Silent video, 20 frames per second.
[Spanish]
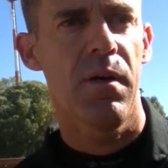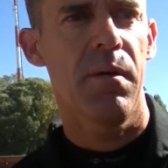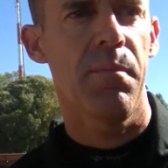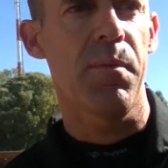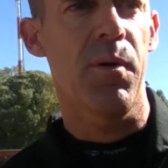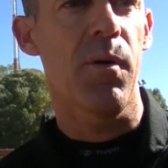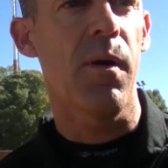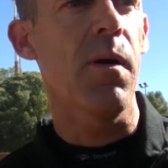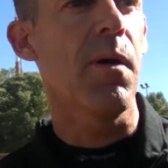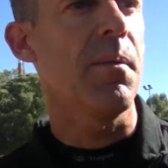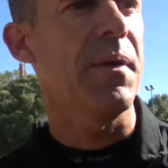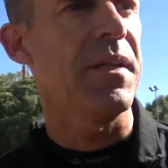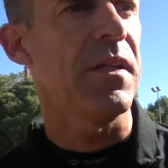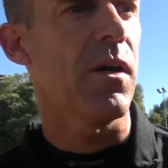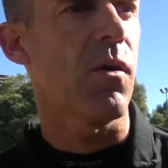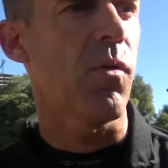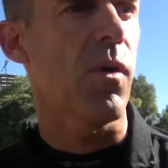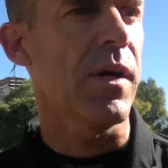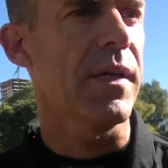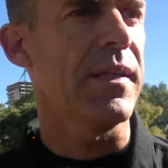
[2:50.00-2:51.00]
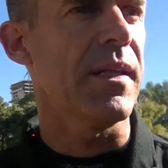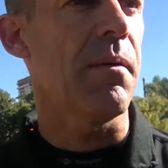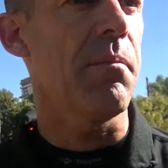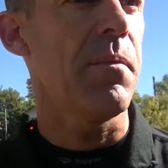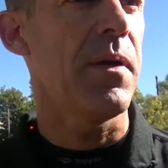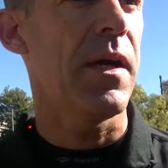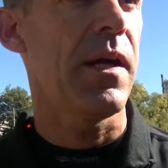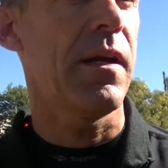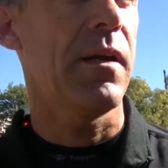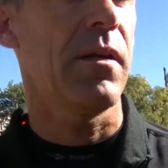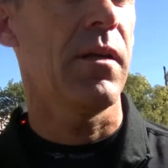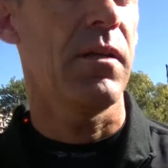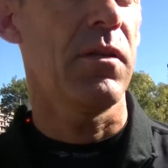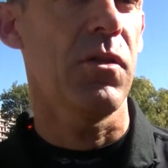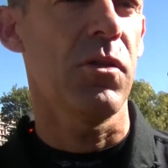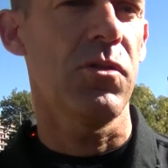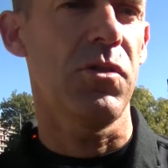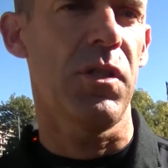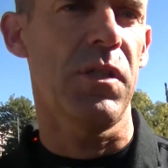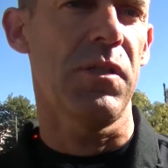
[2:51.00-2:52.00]
probablemente juegue también,
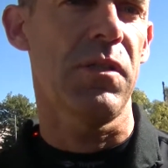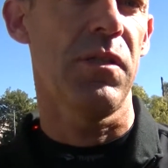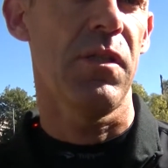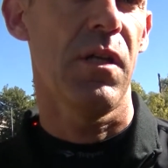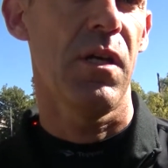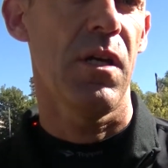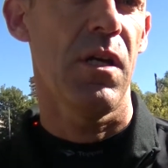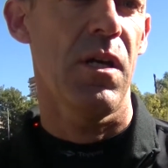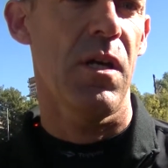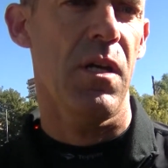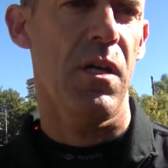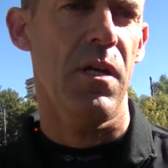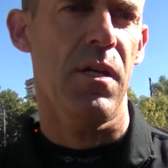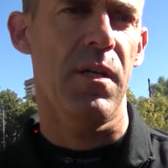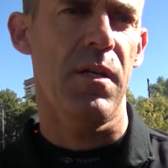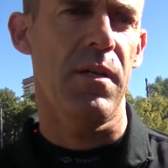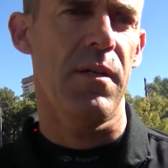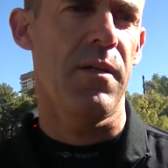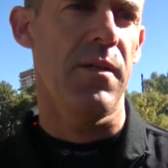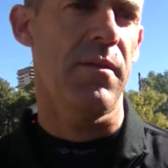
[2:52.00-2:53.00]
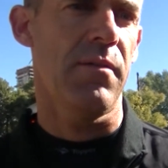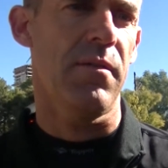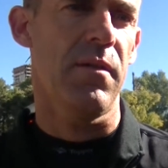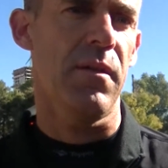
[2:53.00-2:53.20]
entonces eh,